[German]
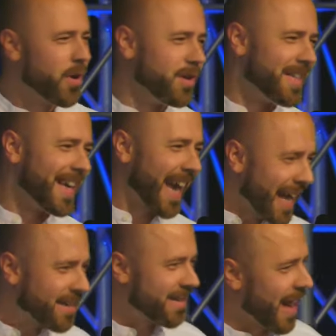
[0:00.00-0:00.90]
wollen
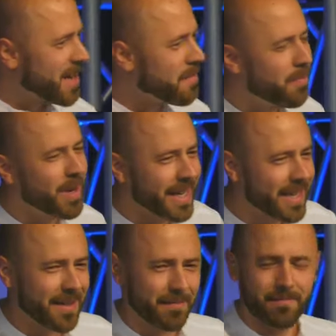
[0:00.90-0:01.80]
direkt einen
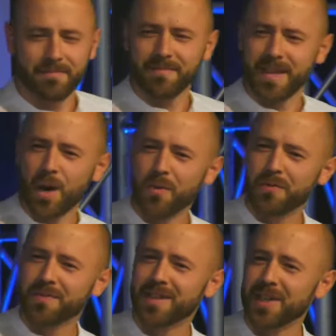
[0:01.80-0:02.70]
Blick
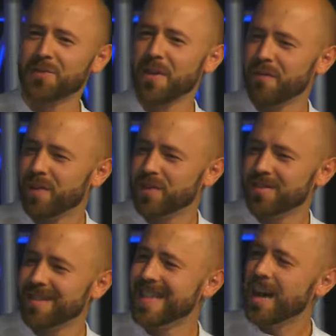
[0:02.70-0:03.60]
auf das werfen,
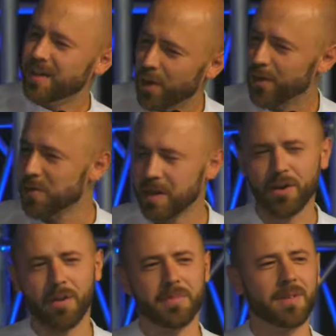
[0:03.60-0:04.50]
was nach der
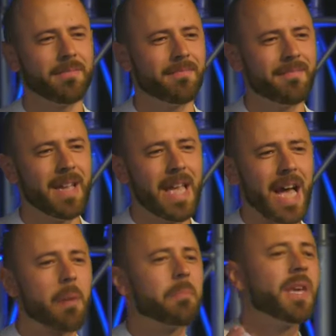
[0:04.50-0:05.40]
Hochzeit kommt.
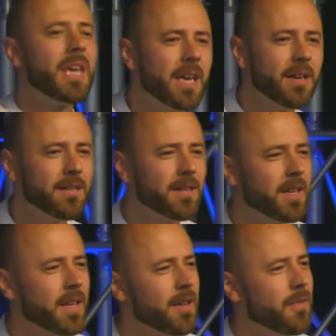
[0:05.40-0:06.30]
Ab hier
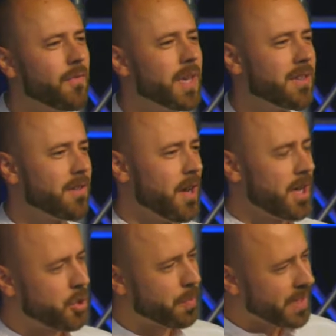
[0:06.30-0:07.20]
wird,
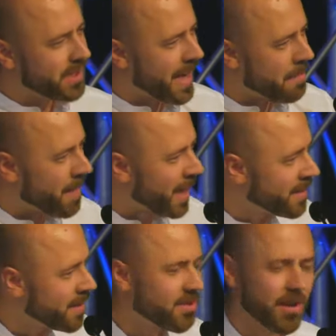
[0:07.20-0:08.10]
spricht der
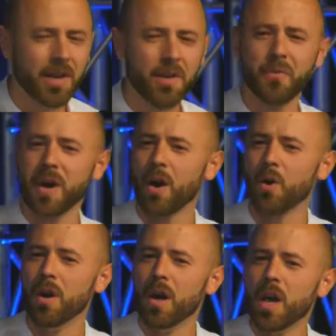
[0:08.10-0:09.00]
Mann seine
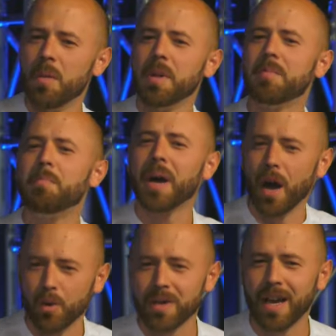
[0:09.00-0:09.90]
Frau mit
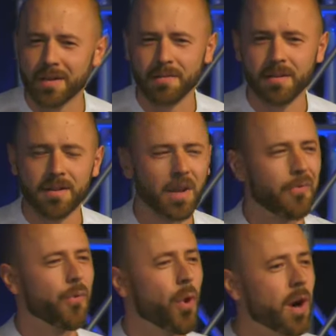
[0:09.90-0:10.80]
Braut an.
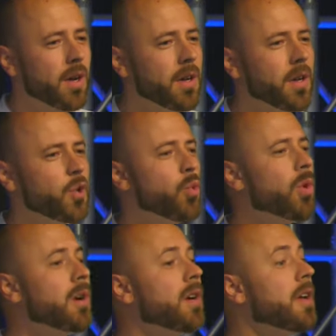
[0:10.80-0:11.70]
Davor
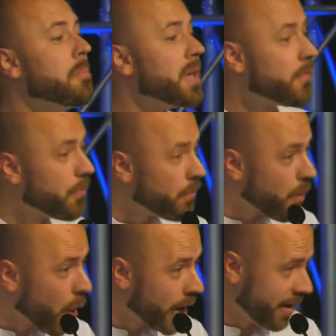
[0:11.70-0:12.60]
nur mit
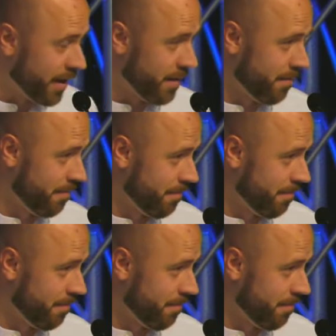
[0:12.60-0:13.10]
Freundin.